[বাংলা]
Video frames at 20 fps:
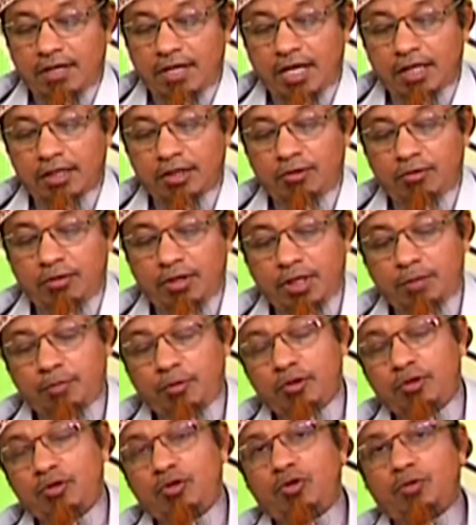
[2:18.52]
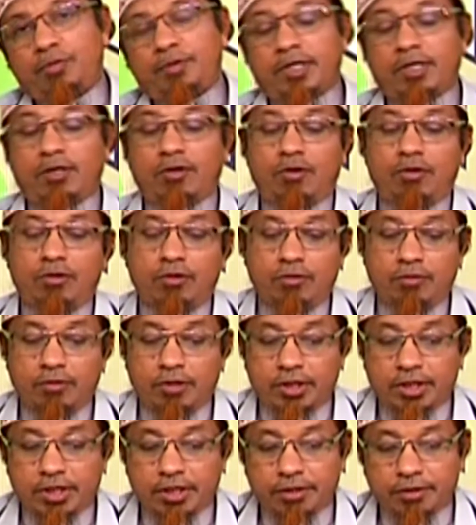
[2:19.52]
আন্তরিক বন্ধুরূপে গ্রহণ
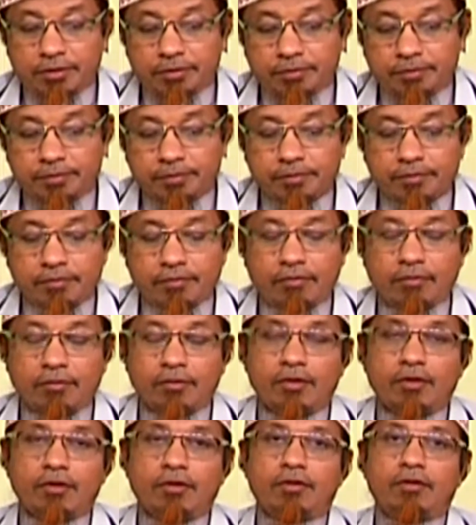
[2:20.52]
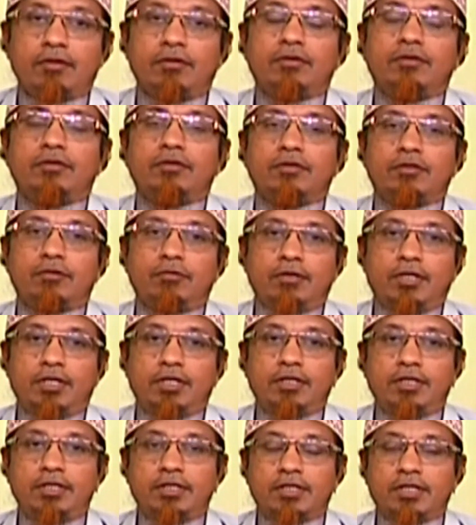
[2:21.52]
করেছেন সৌরা
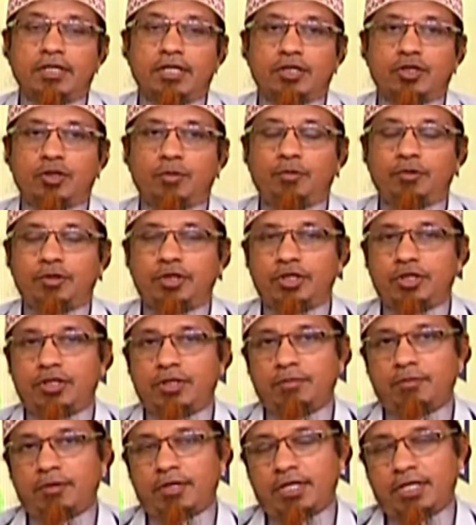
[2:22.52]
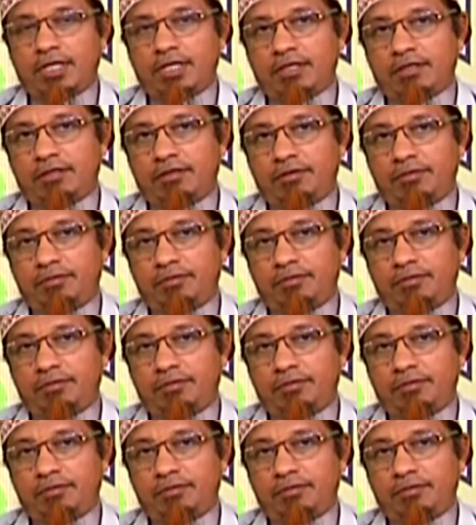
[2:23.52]
আন্নিসা একশো পঁচিশ নম্বর আয়াত